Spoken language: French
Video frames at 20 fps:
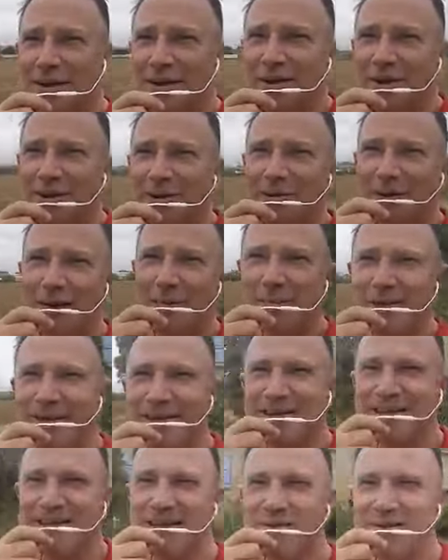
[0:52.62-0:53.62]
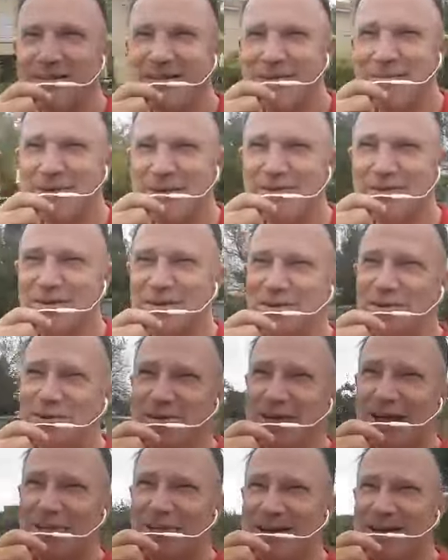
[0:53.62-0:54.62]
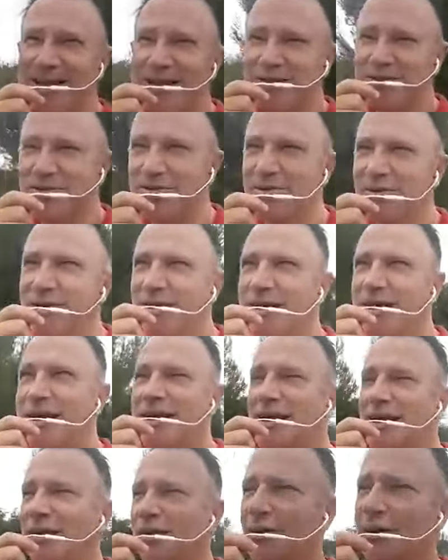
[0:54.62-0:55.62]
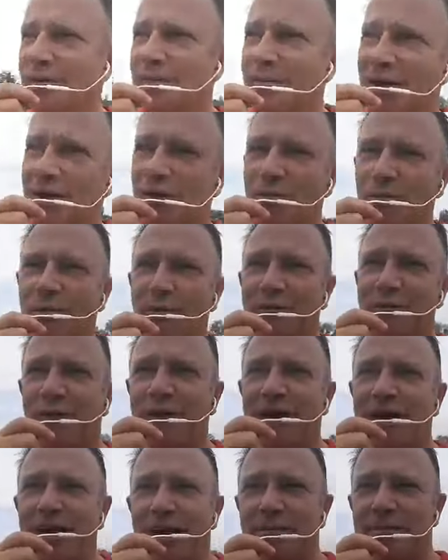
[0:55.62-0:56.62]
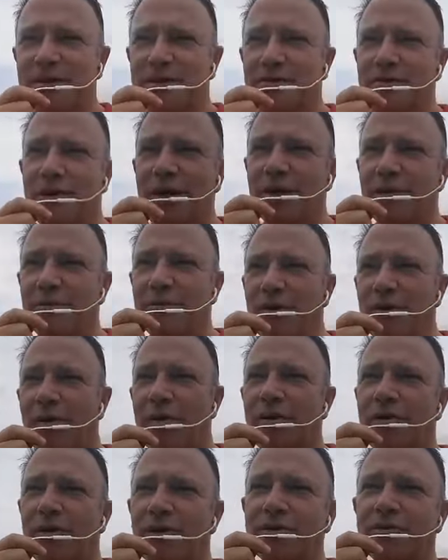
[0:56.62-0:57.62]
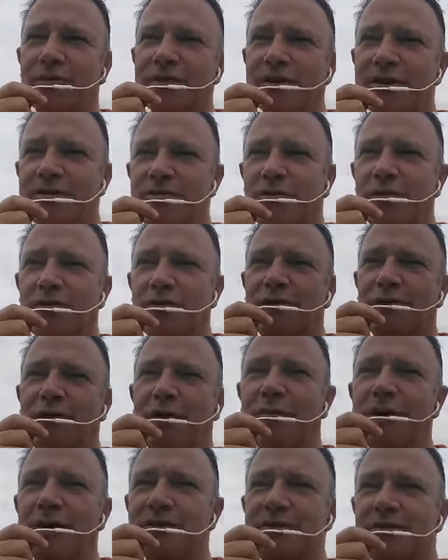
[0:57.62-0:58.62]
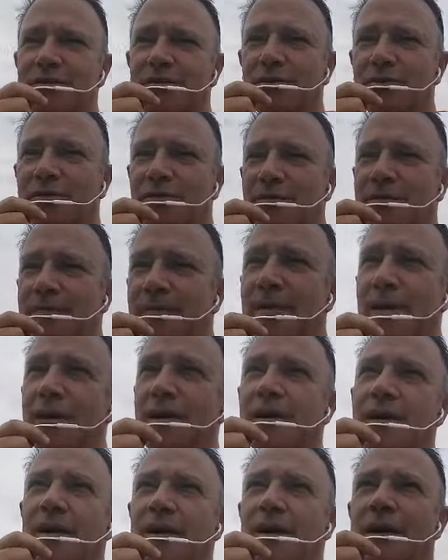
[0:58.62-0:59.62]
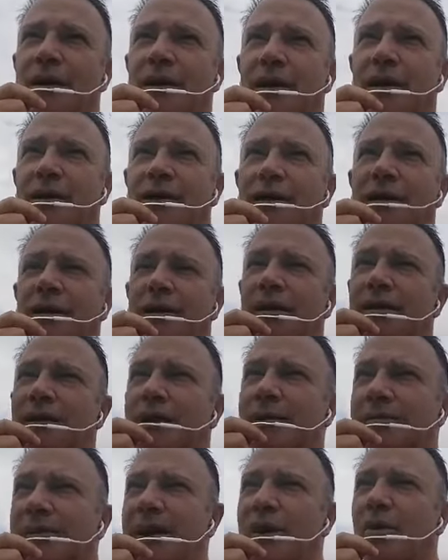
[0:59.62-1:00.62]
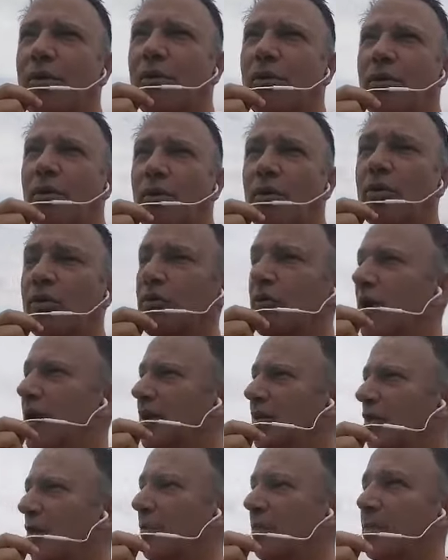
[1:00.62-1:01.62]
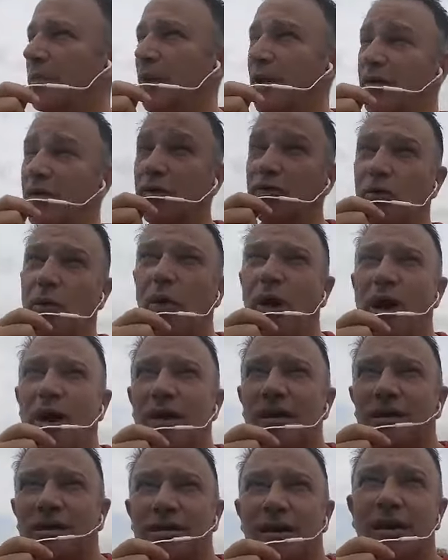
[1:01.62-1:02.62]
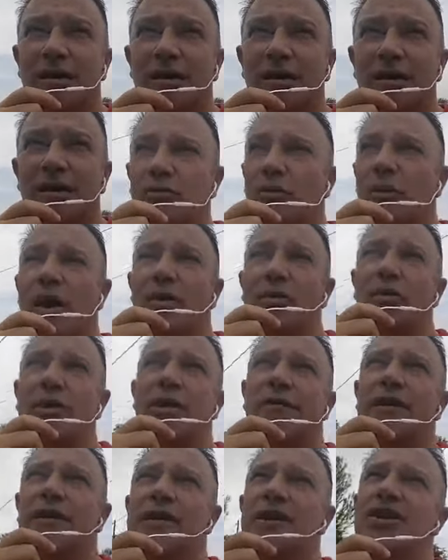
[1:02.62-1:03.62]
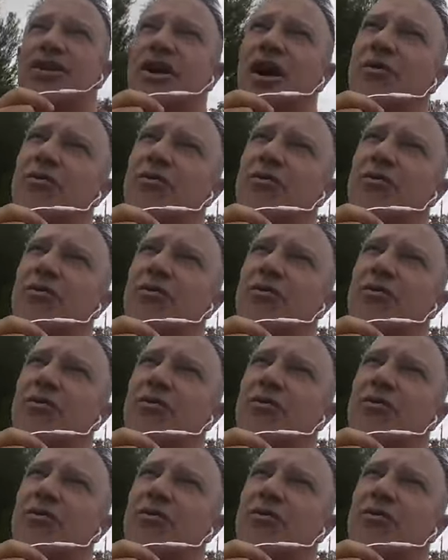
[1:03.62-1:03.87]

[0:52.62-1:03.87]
On n'a pas quitté nos habitudes, on aime la nature et euh, bah, comme on fait habituellement quand on est sur une formation, eh bien on, loue un, un endroit, un endroit qu'on avait déjà eu